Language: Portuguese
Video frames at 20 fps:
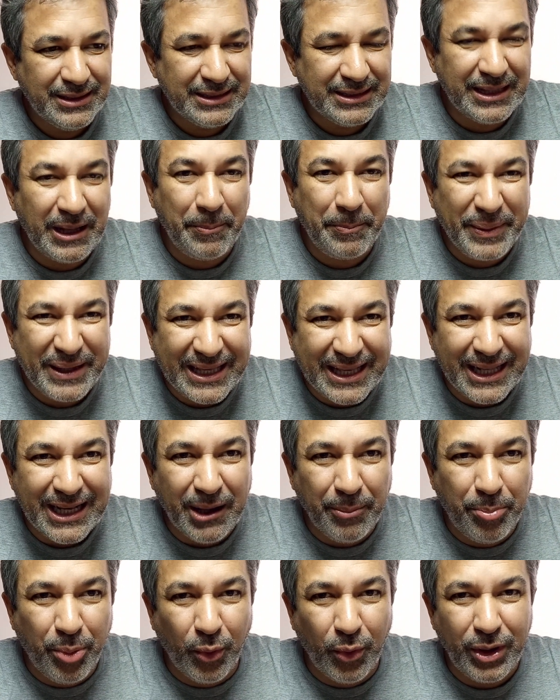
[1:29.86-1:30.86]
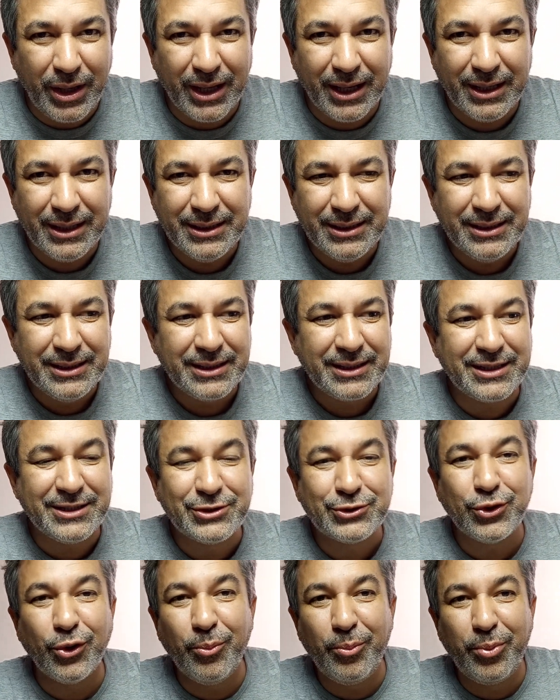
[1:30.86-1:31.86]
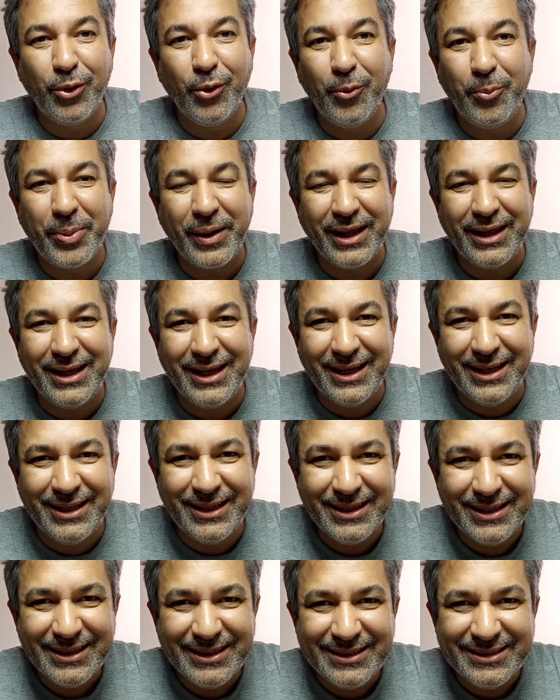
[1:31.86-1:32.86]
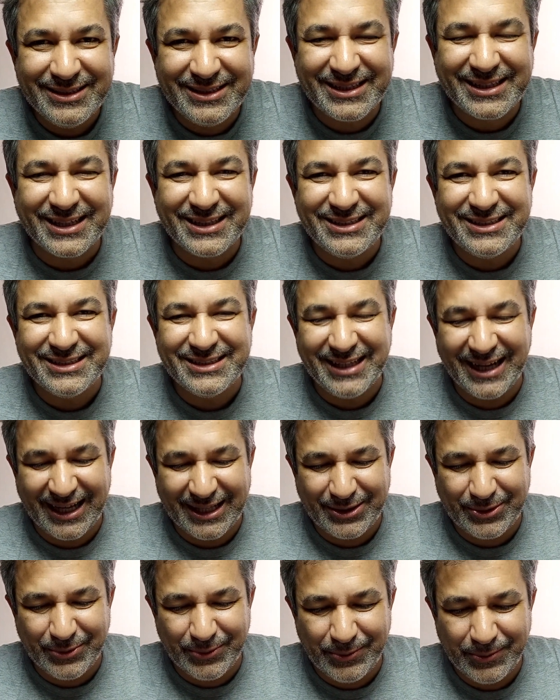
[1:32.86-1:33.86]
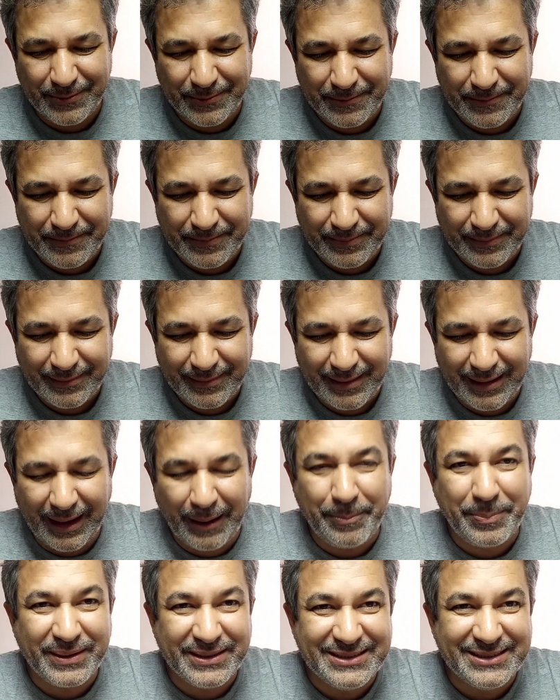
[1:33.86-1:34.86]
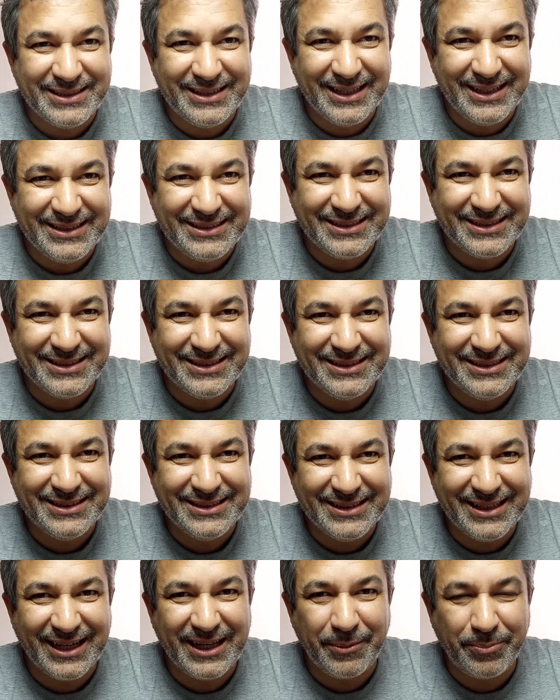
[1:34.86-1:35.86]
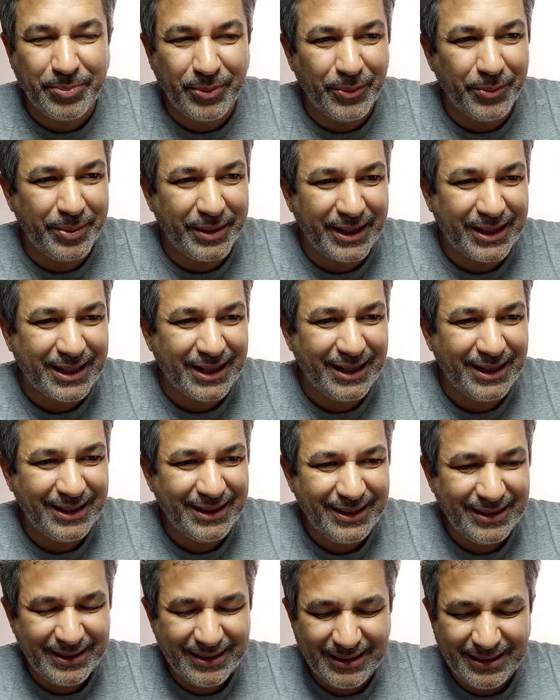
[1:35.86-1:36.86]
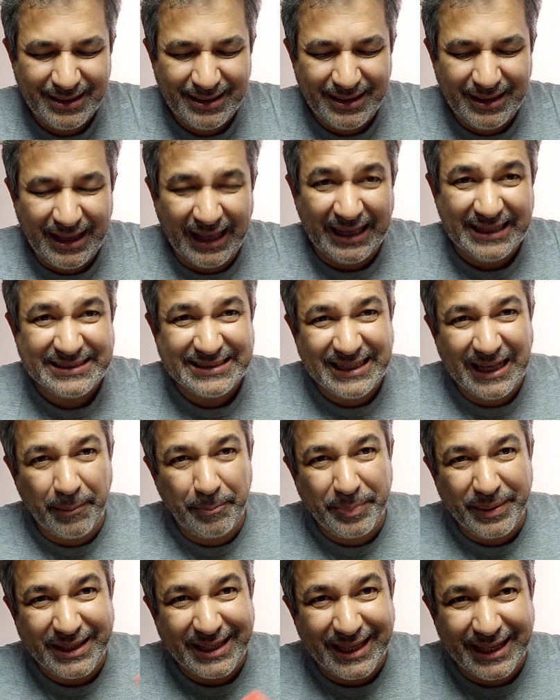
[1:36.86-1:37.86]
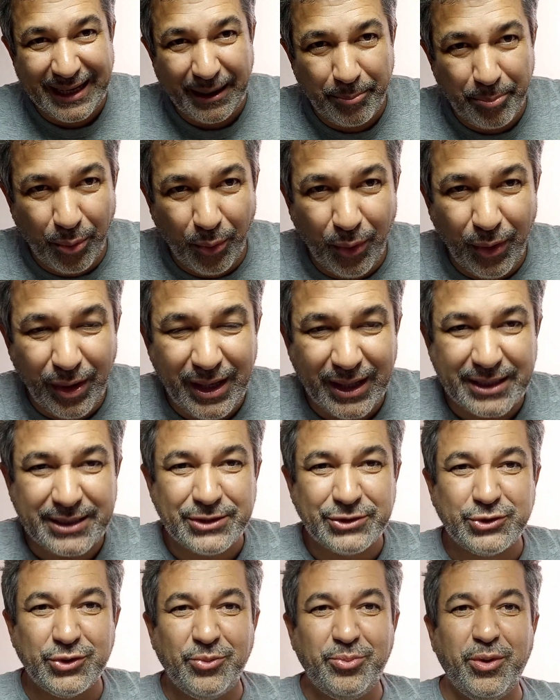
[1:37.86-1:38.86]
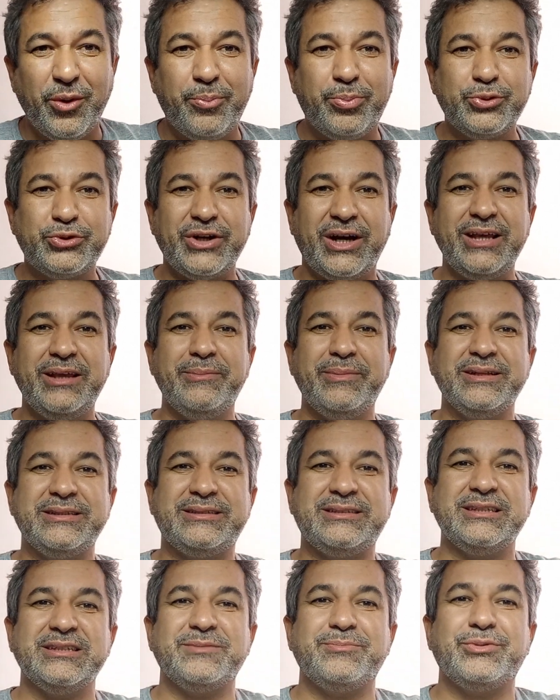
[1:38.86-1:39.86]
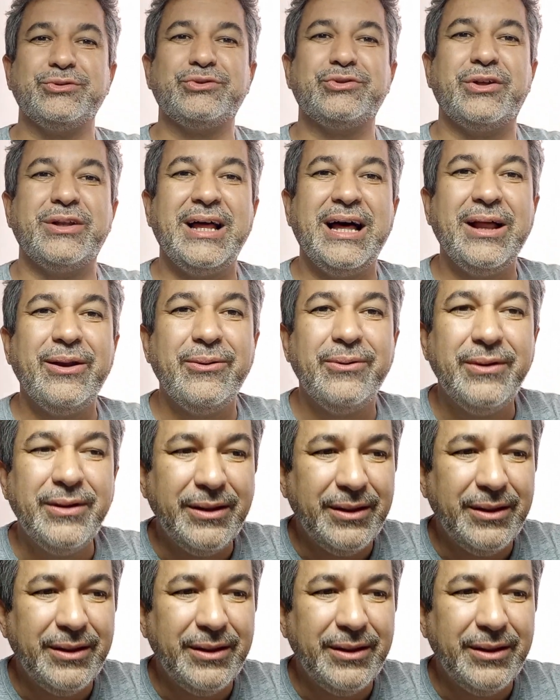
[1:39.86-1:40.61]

da pequena bolha que sobrou para ele de candidato a presidente da República. Essa pequena bolha que sobrou para o Jair Messias Bolsonaro